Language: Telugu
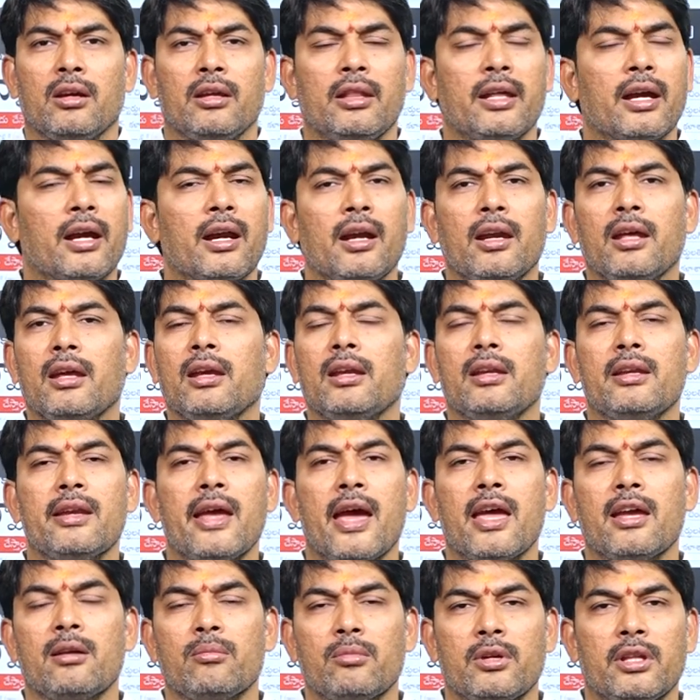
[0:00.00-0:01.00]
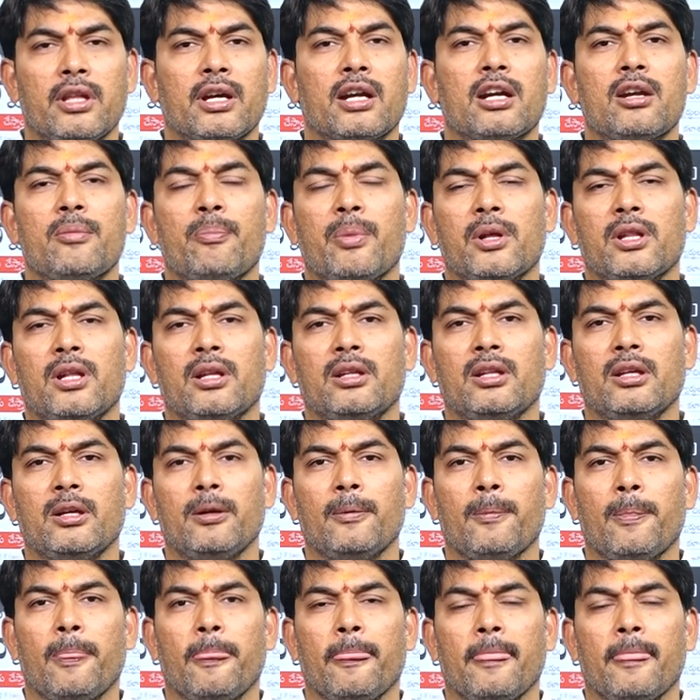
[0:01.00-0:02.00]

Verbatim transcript: ఇదెక్కడి న్యాయం ఇదెక్కడి పద్ధతి